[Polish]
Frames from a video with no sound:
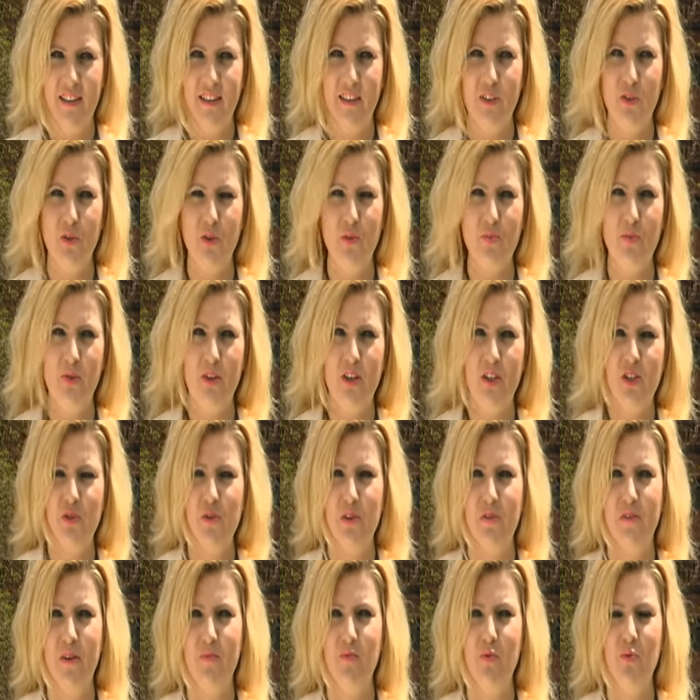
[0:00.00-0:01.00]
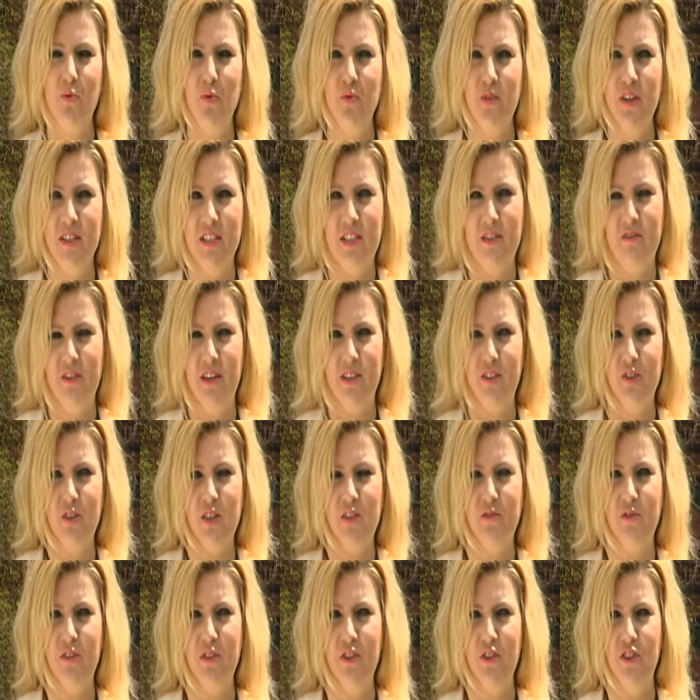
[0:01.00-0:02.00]
na którym pokazuję Wam głównie
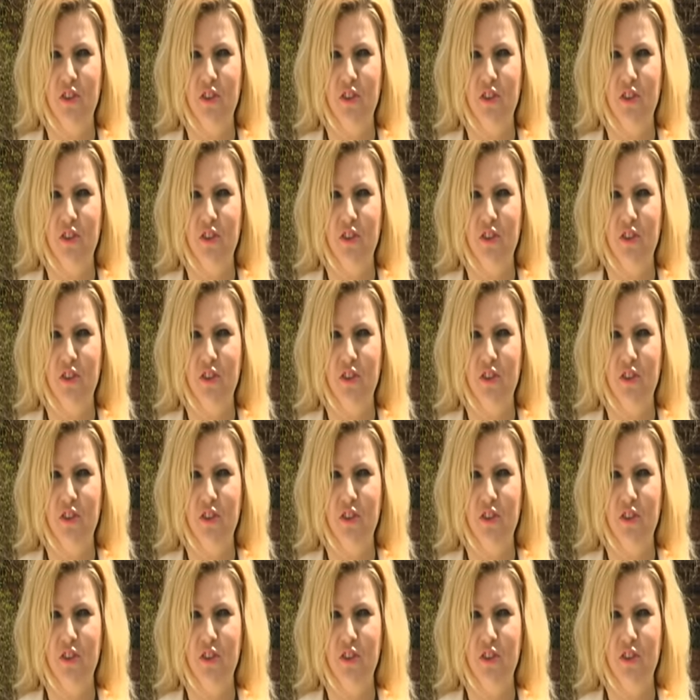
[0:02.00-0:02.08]
zawartość swojej